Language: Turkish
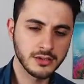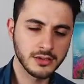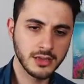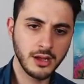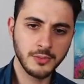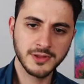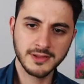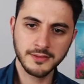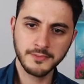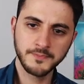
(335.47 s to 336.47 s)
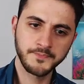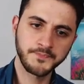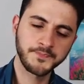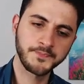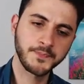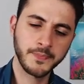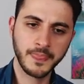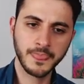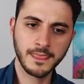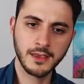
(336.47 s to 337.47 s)
Devam edelim.
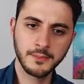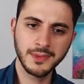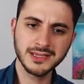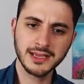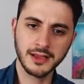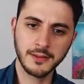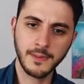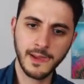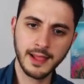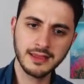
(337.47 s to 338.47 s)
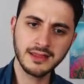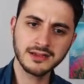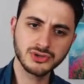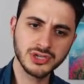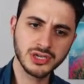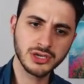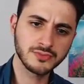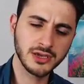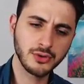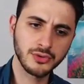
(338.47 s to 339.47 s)
Mesela yine az önceki
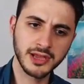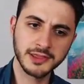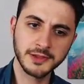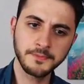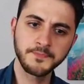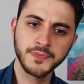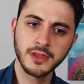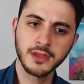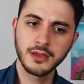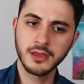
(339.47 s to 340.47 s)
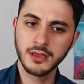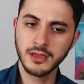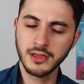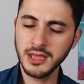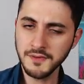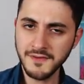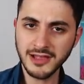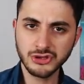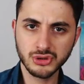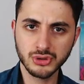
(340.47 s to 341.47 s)
cümleyi kullandım. He
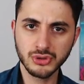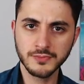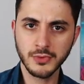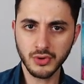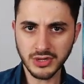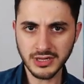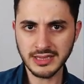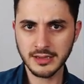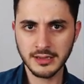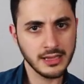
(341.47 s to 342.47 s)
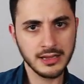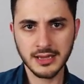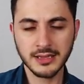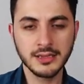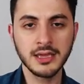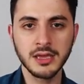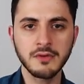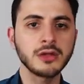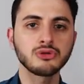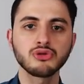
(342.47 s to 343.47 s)
went to o gitti. Nereye gitti? He
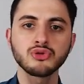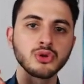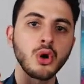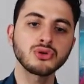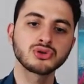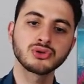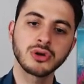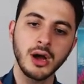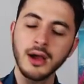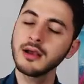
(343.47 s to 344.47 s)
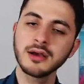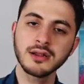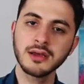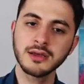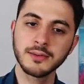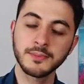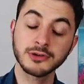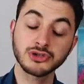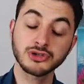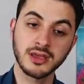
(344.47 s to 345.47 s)
went to nor Ankara.
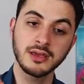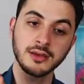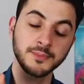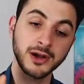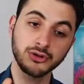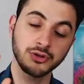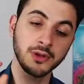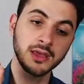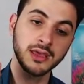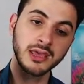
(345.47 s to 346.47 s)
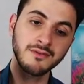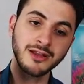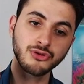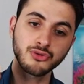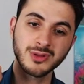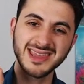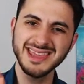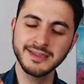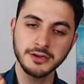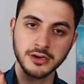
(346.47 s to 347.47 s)
Sorry pardon. He went to
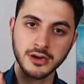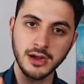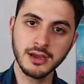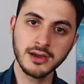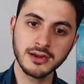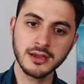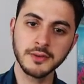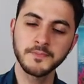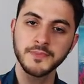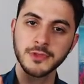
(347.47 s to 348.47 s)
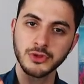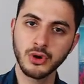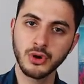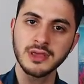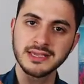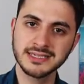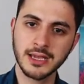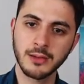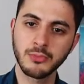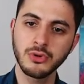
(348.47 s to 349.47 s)
neither Ankara nor
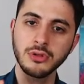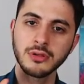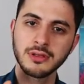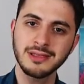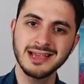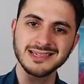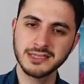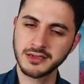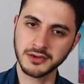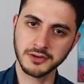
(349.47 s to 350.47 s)
İstanbul last year.